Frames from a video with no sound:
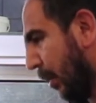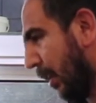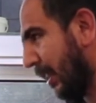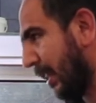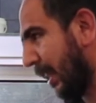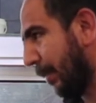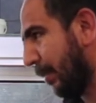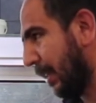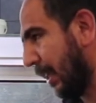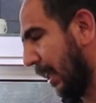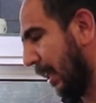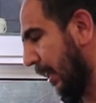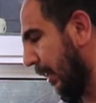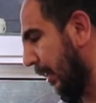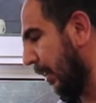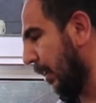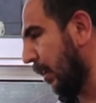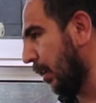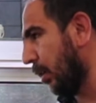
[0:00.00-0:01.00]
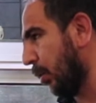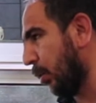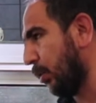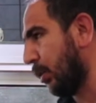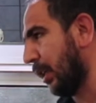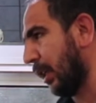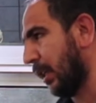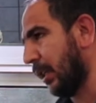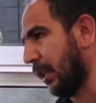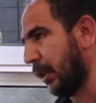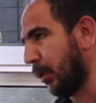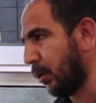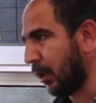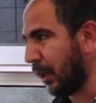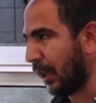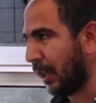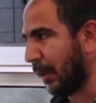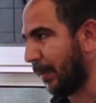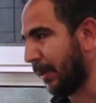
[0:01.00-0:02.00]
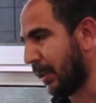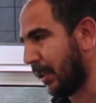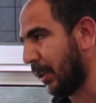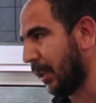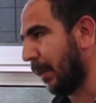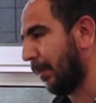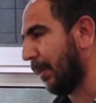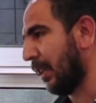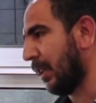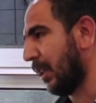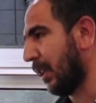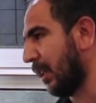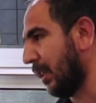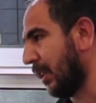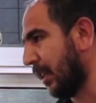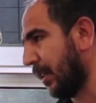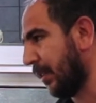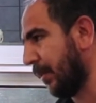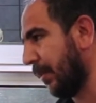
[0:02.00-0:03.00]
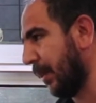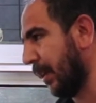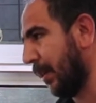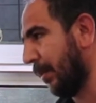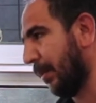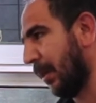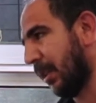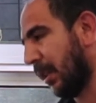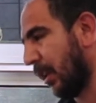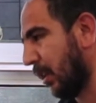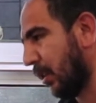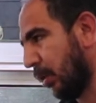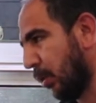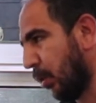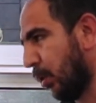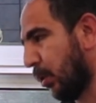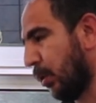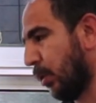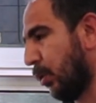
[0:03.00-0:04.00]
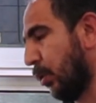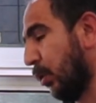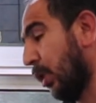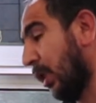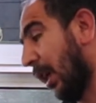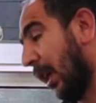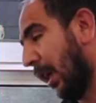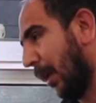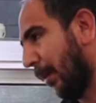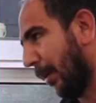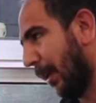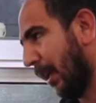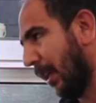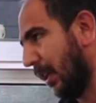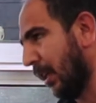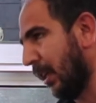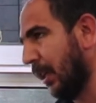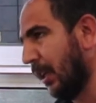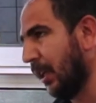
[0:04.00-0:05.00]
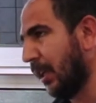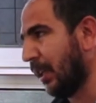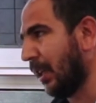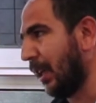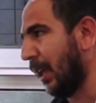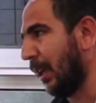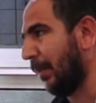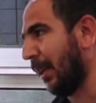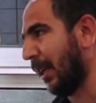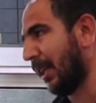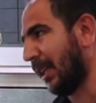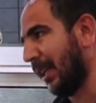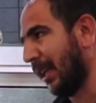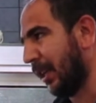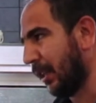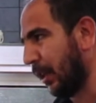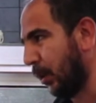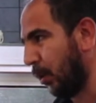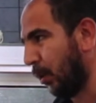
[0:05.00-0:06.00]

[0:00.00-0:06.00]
böyle sebzeli o şekilde tüketilmesi daha mantıklıdır. En mantıklısı o. Çünkü yağlı balık, yağlı balık yağda